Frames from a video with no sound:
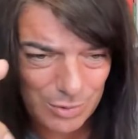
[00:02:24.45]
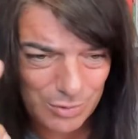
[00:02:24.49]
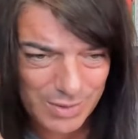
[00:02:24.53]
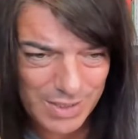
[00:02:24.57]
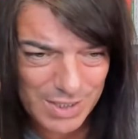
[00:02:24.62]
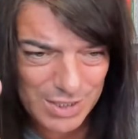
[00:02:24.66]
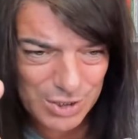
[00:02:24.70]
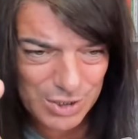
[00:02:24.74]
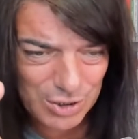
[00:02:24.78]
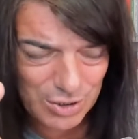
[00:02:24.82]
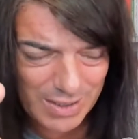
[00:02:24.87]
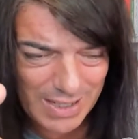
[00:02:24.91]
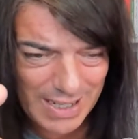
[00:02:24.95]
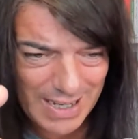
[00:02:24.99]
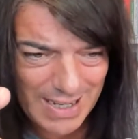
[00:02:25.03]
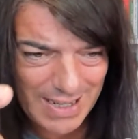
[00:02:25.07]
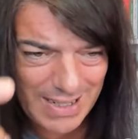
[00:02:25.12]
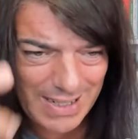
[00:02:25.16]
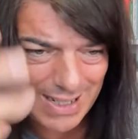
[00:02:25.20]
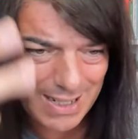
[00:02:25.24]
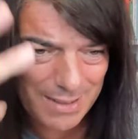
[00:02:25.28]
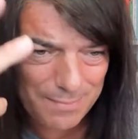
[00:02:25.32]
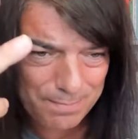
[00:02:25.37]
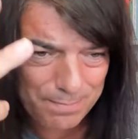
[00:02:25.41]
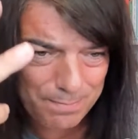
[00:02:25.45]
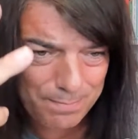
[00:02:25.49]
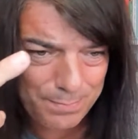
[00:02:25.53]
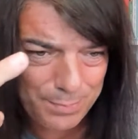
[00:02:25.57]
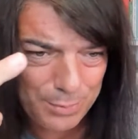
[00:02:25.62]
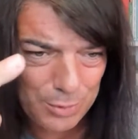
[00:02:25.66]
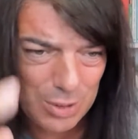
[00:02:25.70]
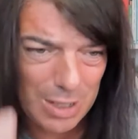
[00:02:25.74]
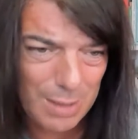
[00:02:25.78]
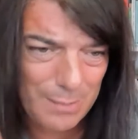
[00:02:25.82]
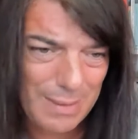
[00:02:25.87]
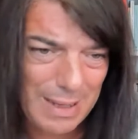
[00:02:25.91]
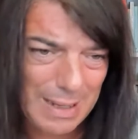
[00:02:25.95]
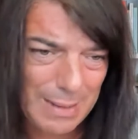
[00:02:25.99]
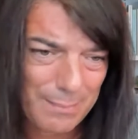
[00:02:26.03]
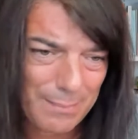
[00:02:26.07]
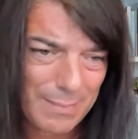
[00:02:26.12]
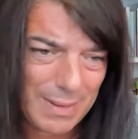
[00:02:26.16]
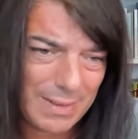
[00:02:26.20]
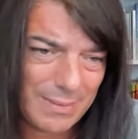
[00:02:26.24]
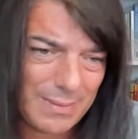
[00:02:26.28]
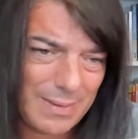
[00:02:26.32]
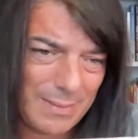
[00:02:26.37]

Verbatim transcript: una sorella più la mamma